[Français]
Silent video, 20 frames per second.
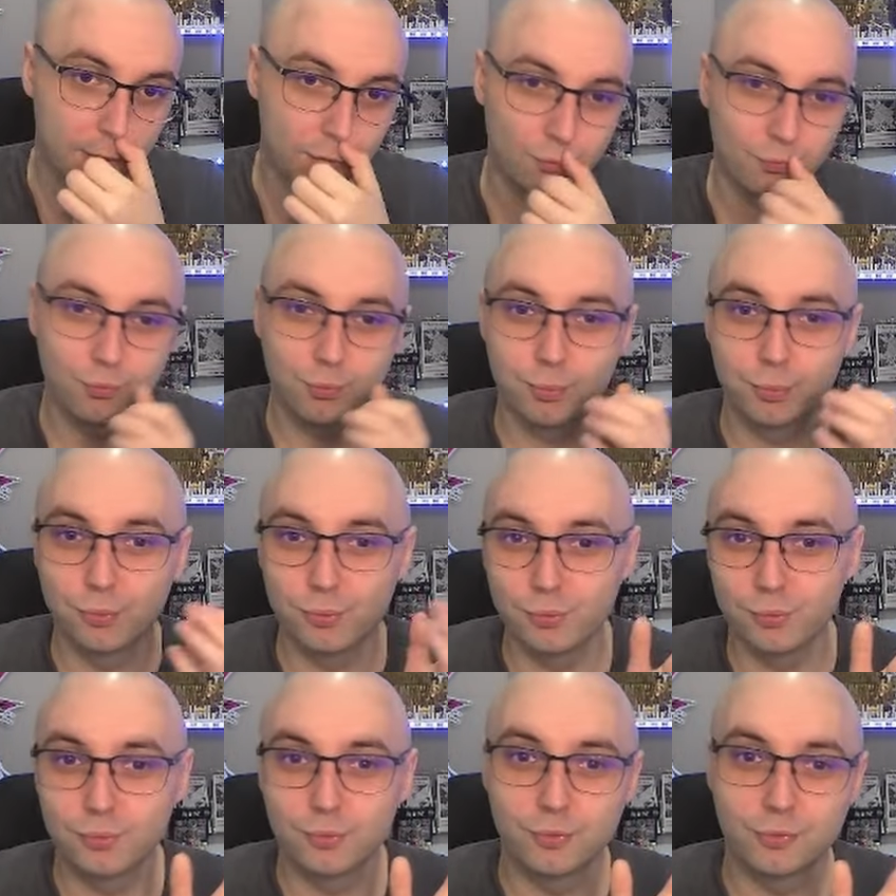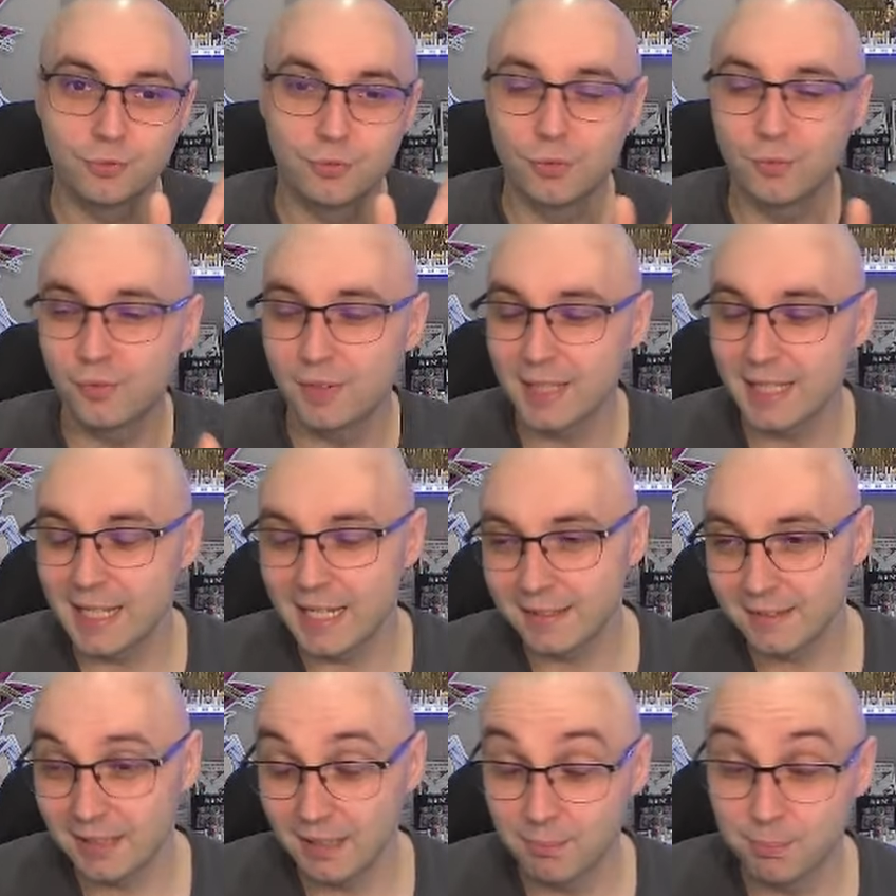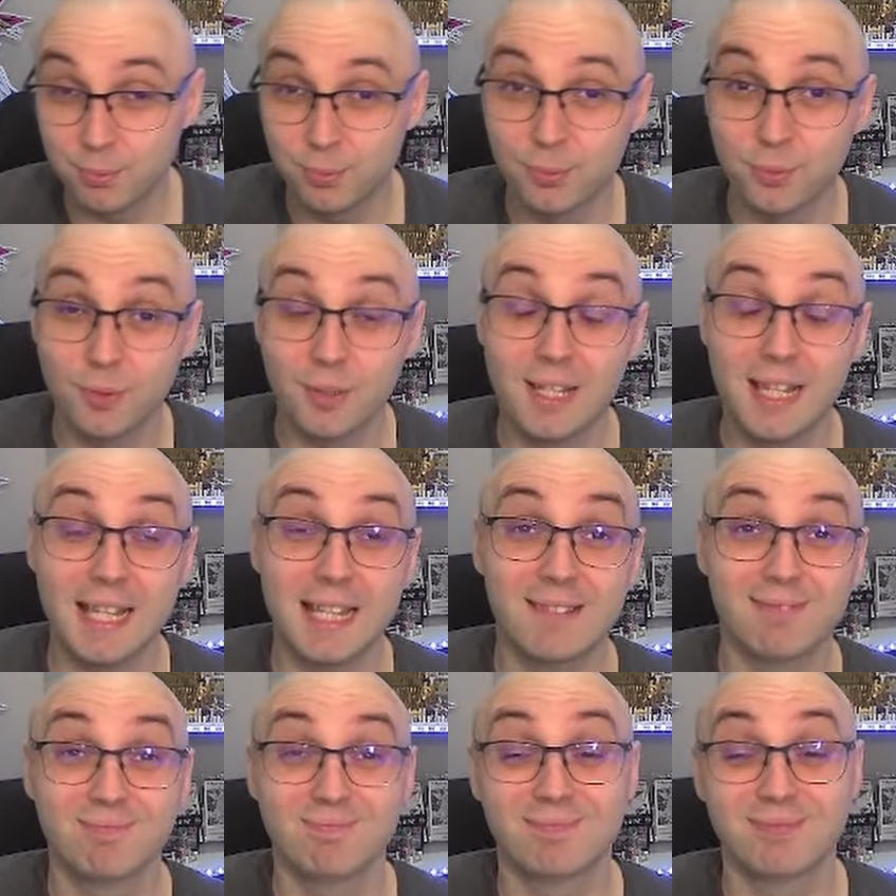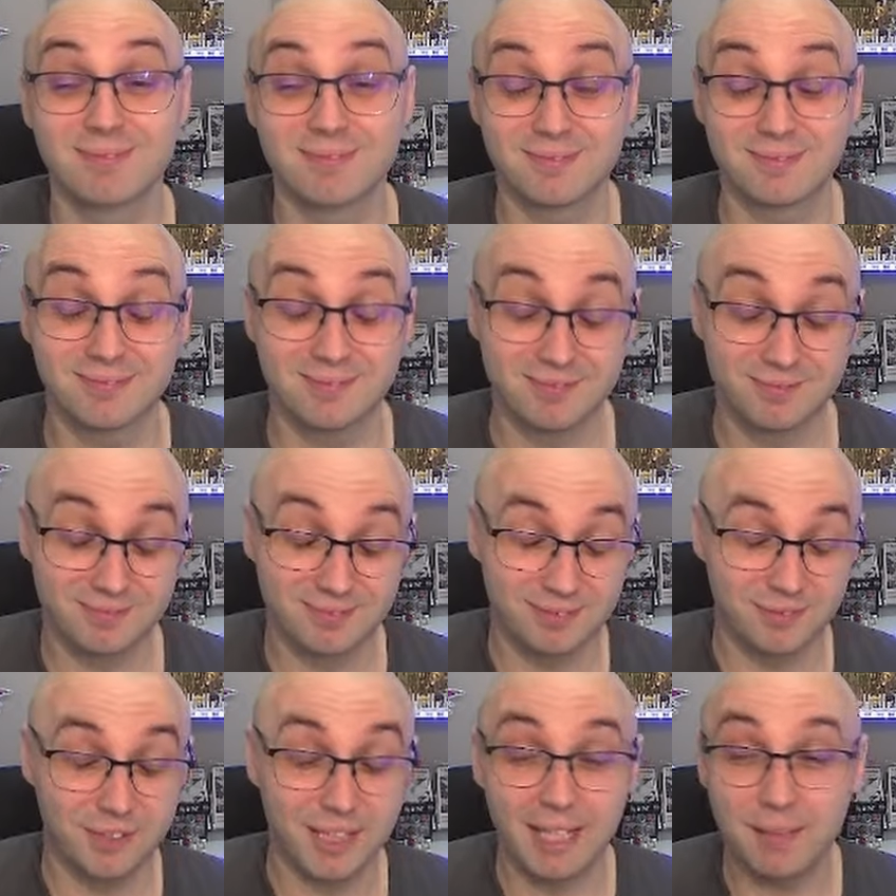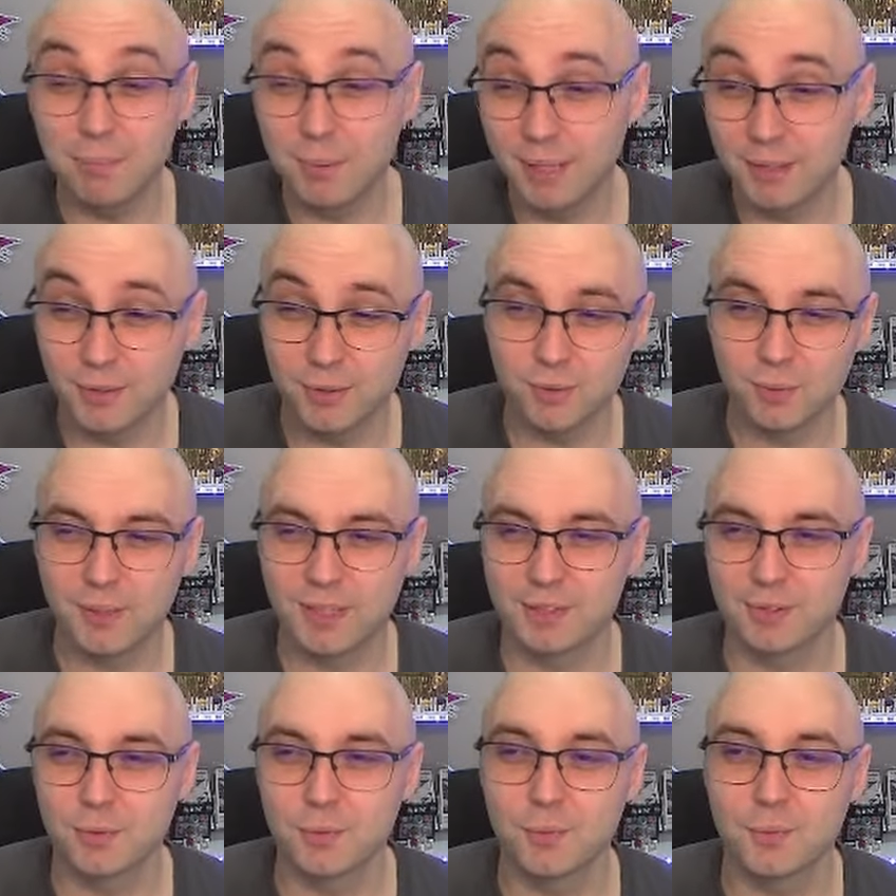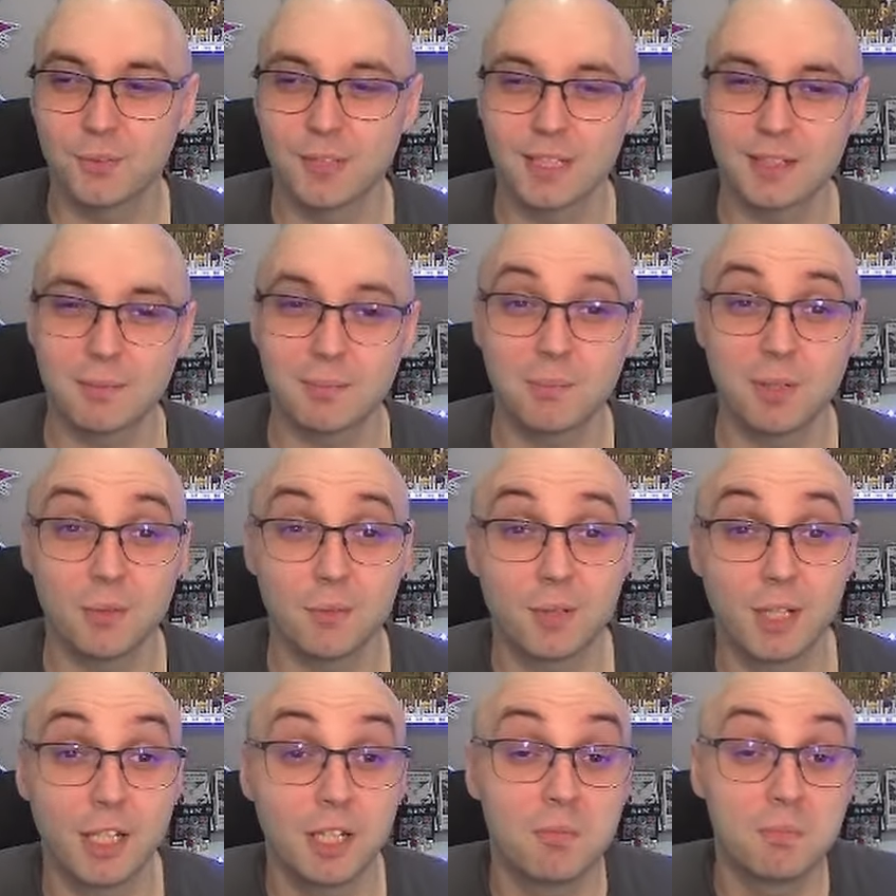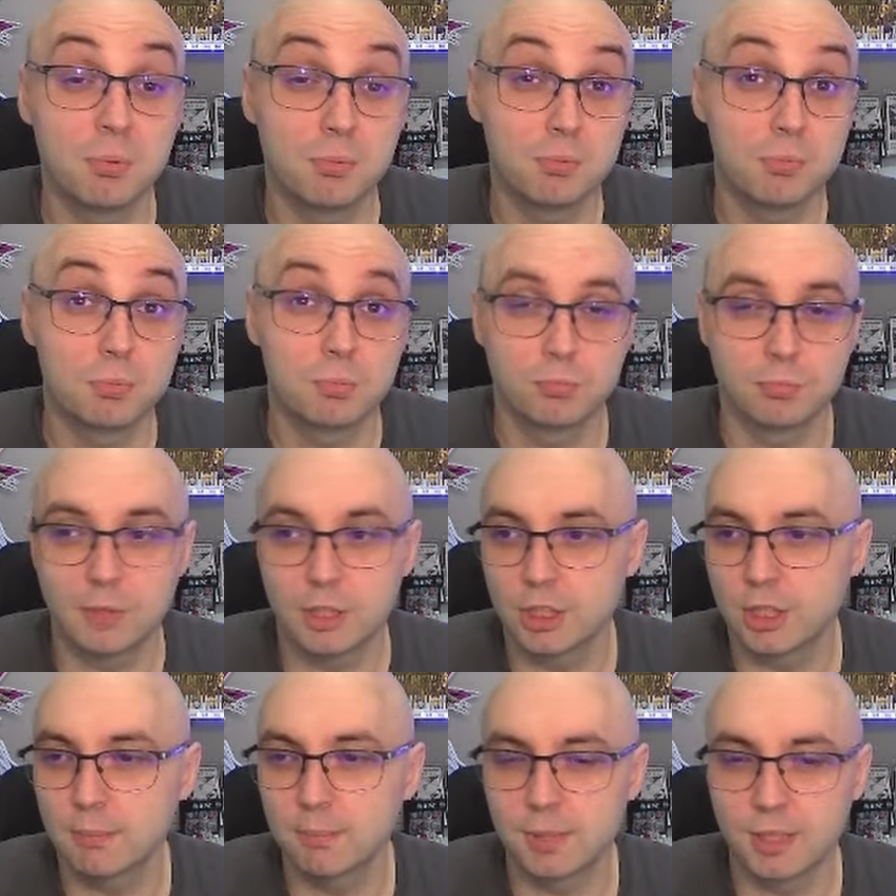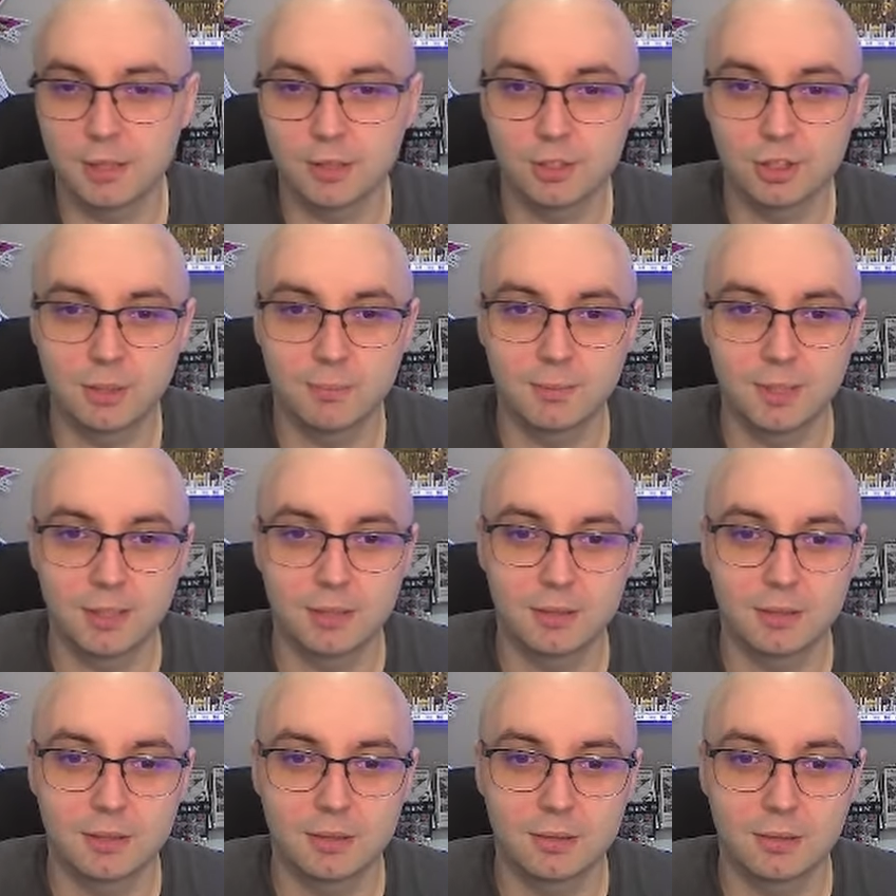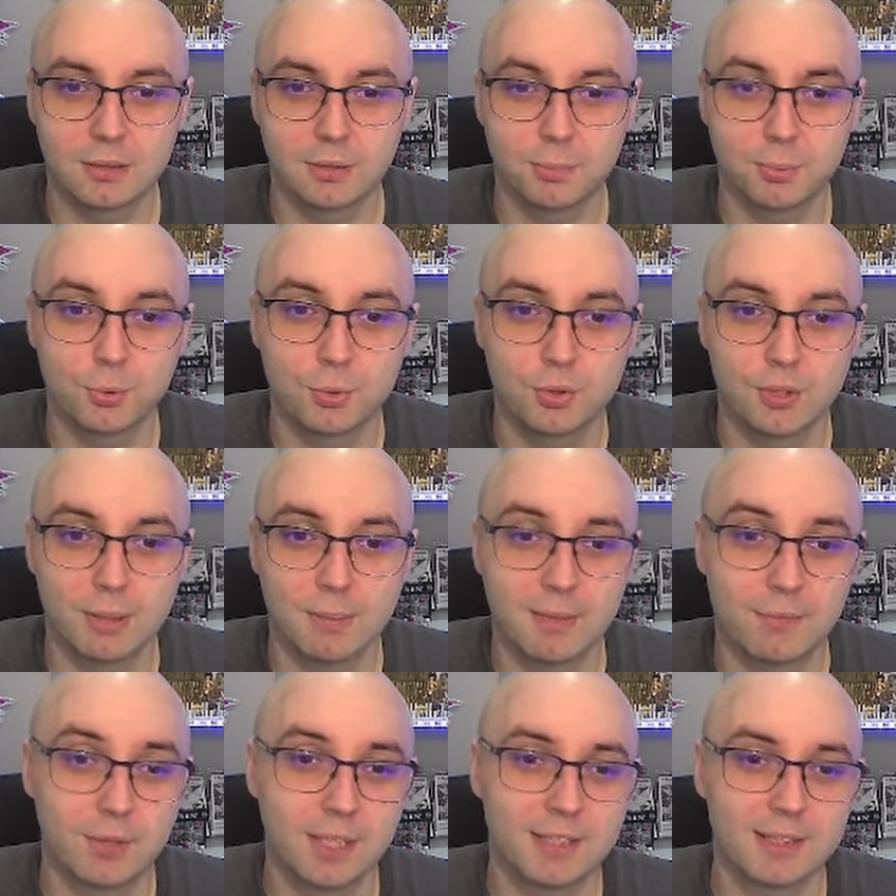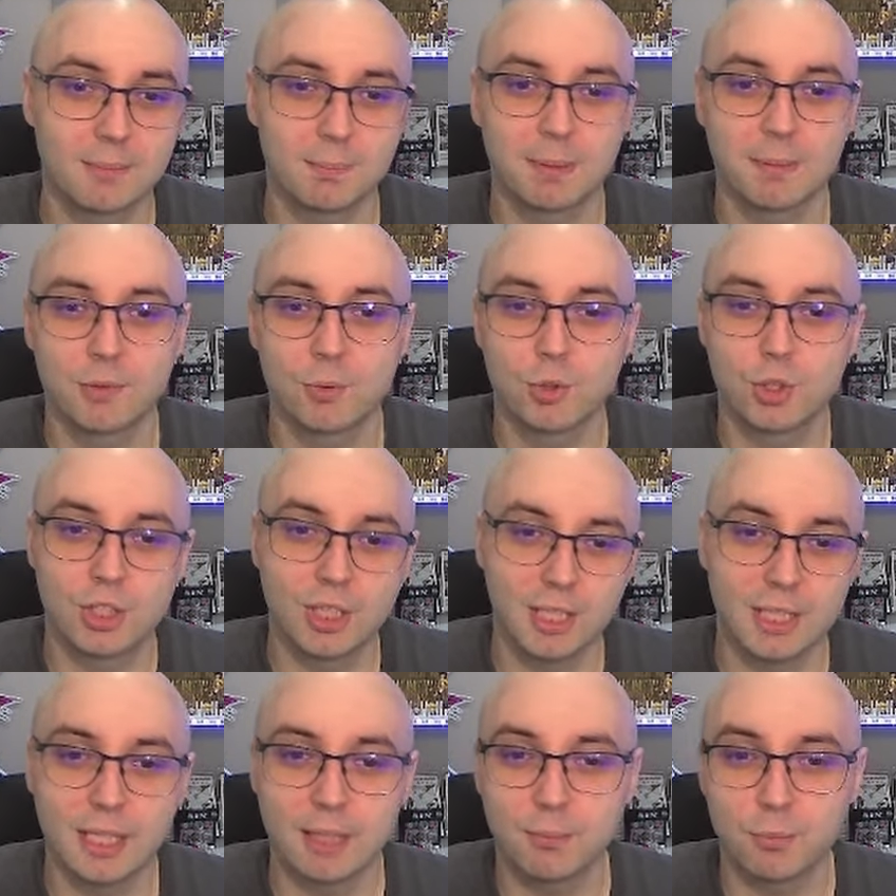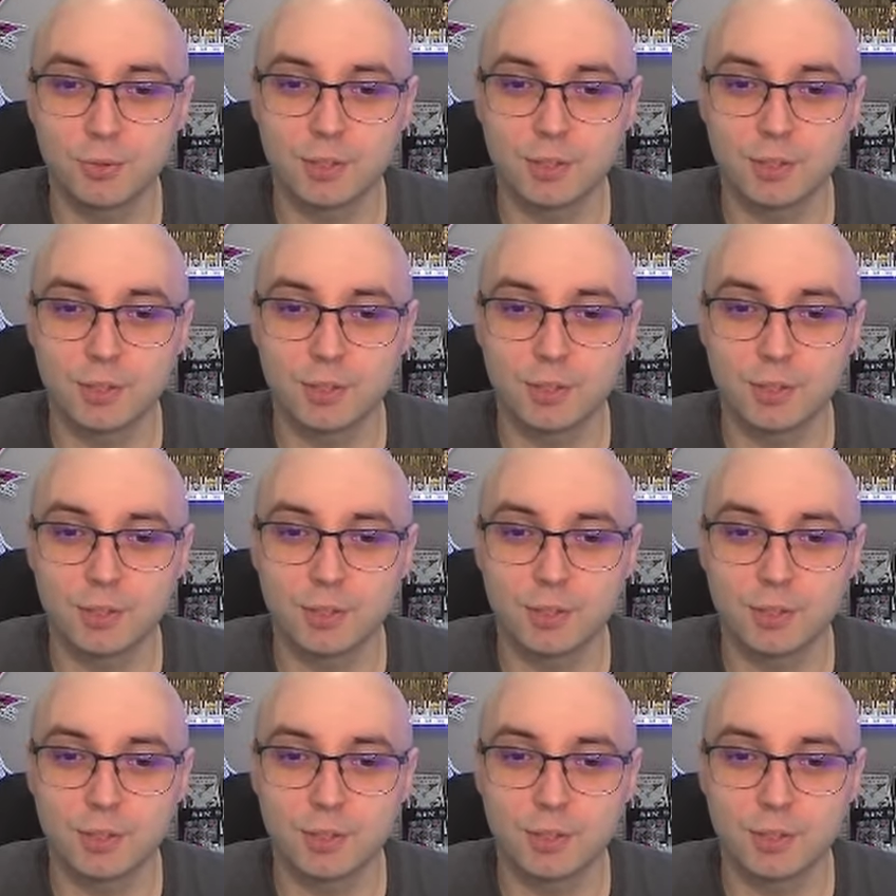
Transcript: Donc, vous devez être un peu faire un peu attention à ce que vous faites, mais en vrai, bon, moi j'aime bien, j'aime bien. Euh, en plus de ça, bah voilà, ça permet de gérer un monstre